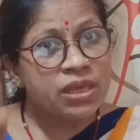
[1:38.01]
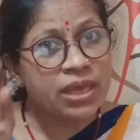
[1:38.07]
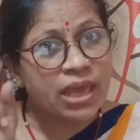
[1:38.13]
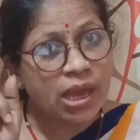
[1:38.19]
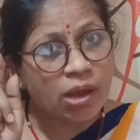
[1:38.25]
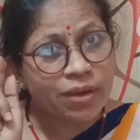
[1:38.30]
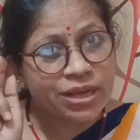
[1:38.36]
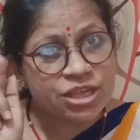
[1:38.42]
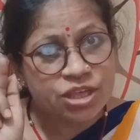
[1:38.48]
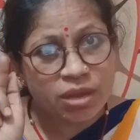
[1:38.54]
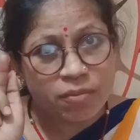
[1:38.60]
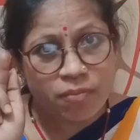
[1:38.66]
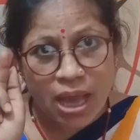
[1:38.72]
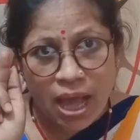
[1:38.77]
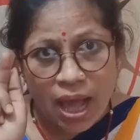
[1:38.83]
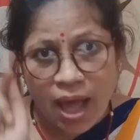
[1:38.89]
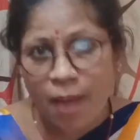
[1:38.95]
ये क्वेश्चन
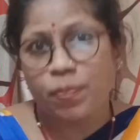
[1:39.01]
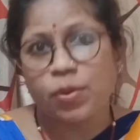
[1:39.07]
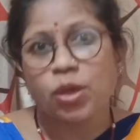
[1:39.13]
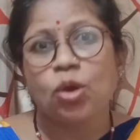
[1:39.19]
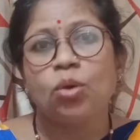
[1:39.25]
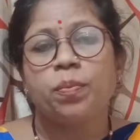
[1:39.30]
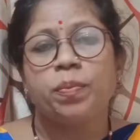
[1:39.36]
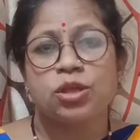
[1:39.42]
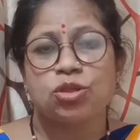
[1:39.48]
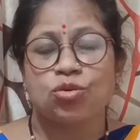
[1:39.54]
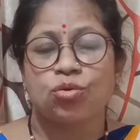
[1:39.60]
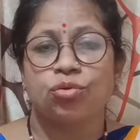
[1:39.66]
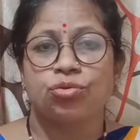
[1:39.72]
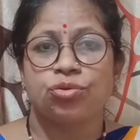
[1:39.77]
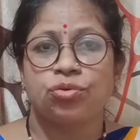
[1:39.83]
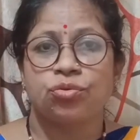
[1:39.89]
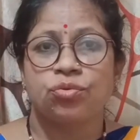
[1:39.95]
मैं आपके ऊपर
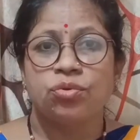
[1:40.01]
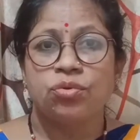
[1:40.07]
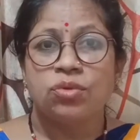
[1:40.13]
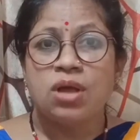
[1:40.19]
छोड़ती हूँ